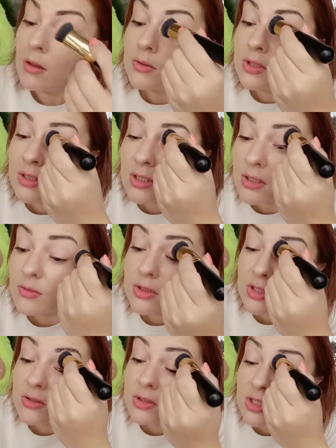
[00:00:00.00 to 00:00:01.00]
Вот, этот,
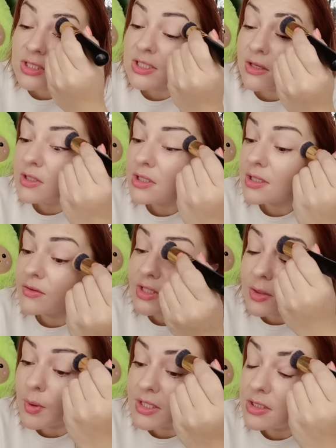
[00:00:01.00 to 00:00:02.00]
вот эта вот розовинка в
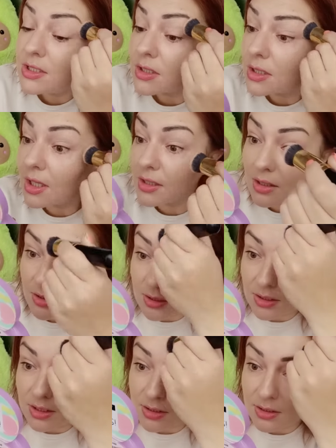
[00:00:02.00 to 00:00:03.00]
этом оттенке, она
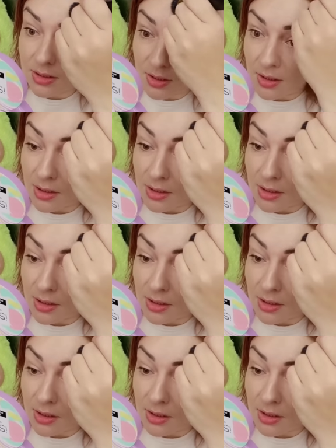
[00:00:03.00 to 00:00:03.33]
есть.